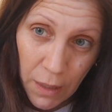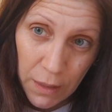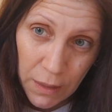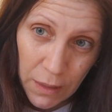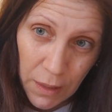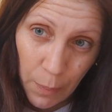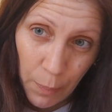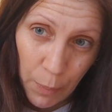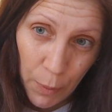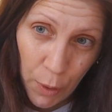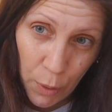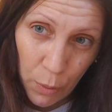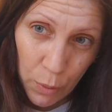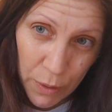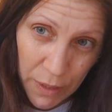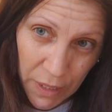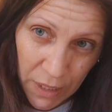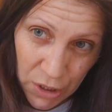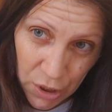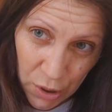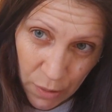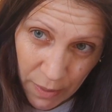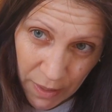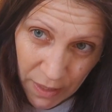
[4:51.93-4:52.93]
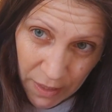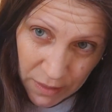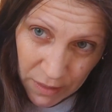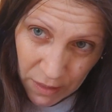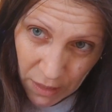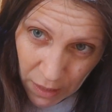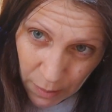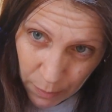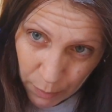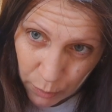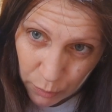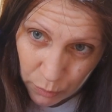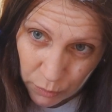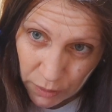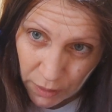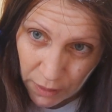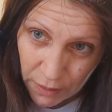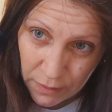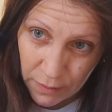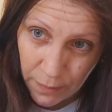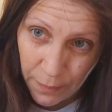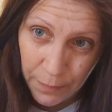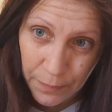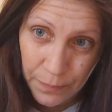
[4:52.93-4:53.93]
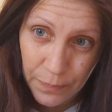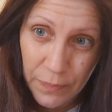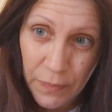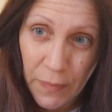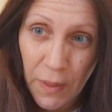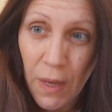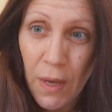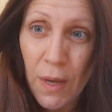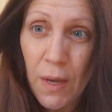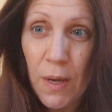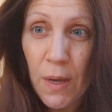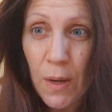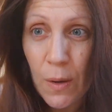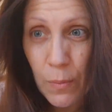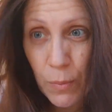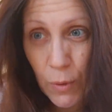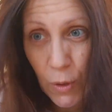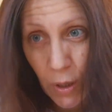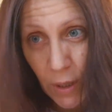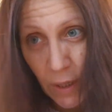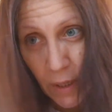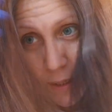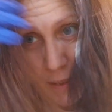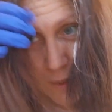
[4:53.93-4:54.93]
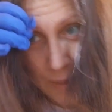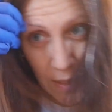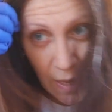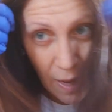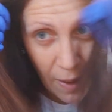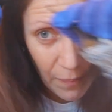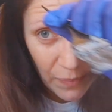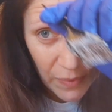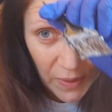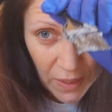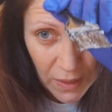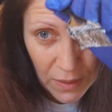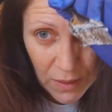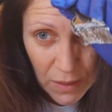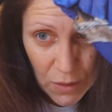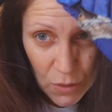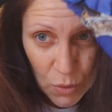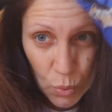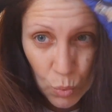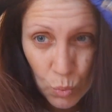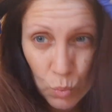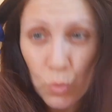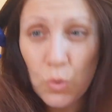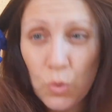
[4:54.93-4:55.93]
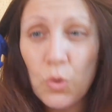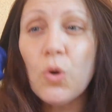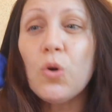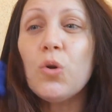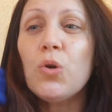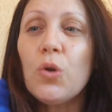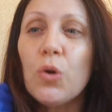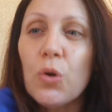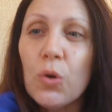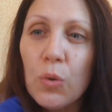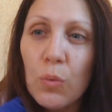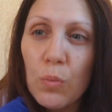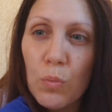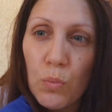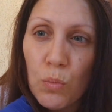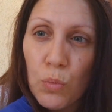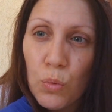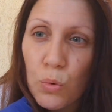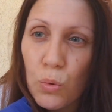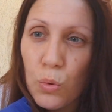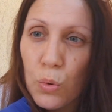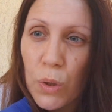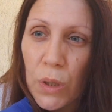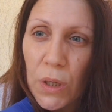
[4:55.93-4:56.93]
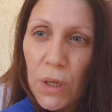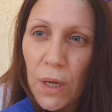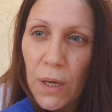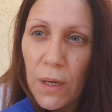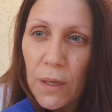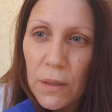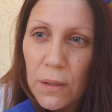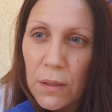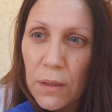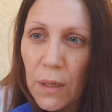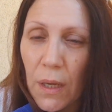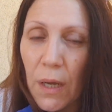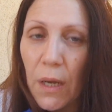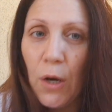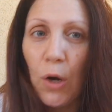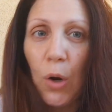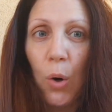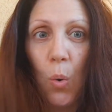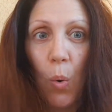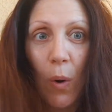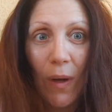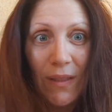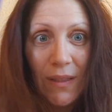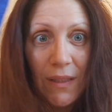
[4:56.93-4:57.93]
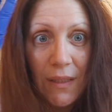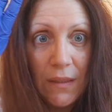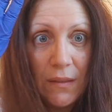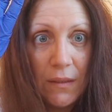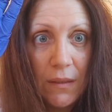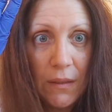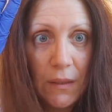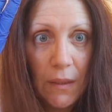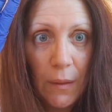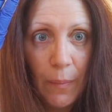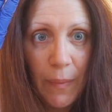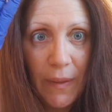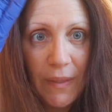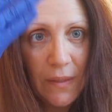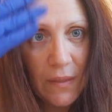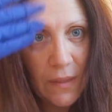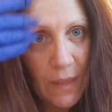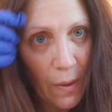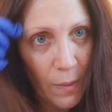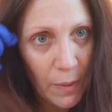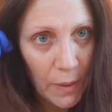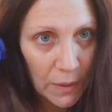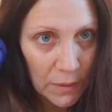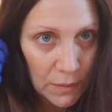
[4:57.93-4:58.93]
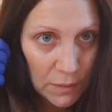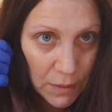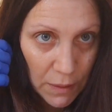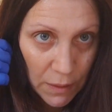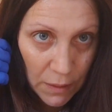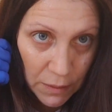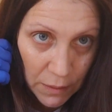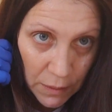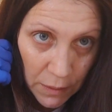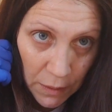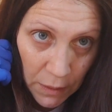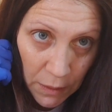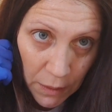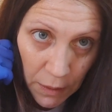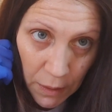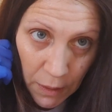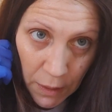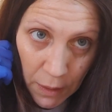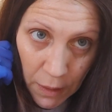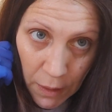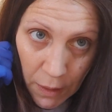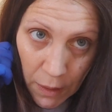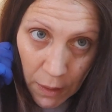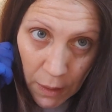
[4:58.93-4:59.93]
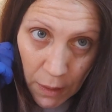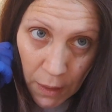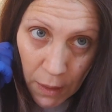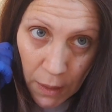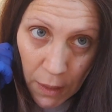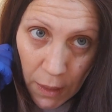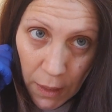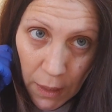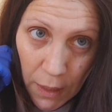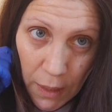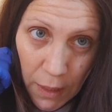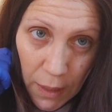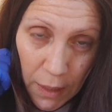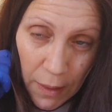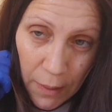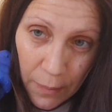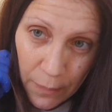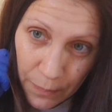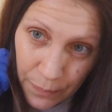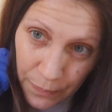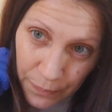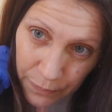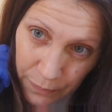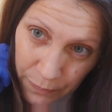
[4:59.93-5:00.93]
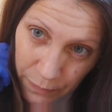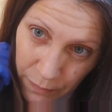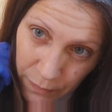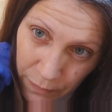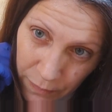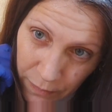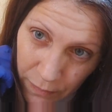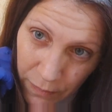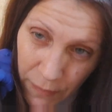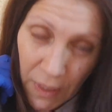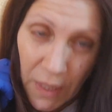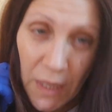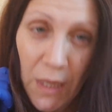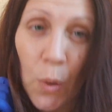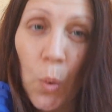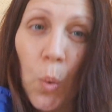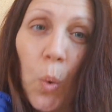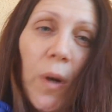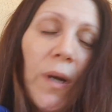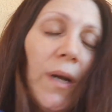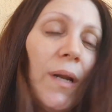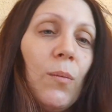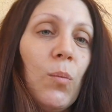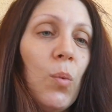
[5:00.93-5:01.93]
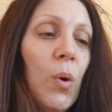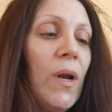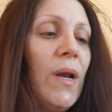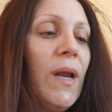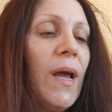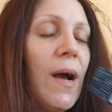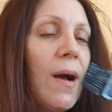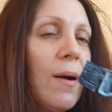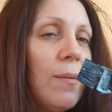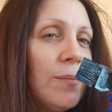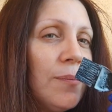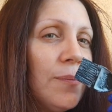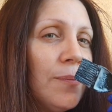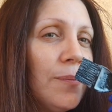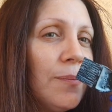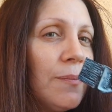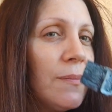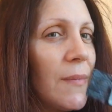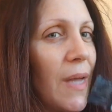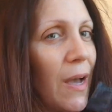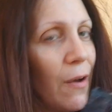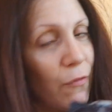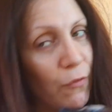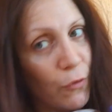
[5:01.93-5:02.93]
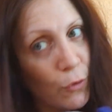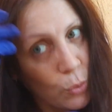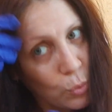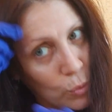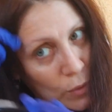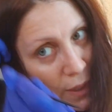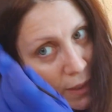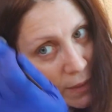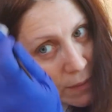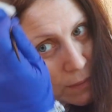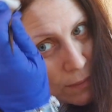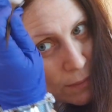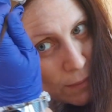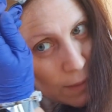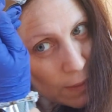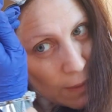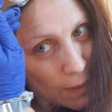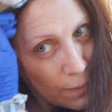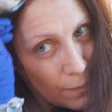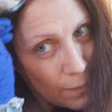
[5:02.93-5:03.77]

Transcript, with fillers: y después los voy a llevar hacia las puntas. Pero les decía, este es un tono muy, este, los guantes indispensables. ¿eh? Em, y huele, a, a, frutas,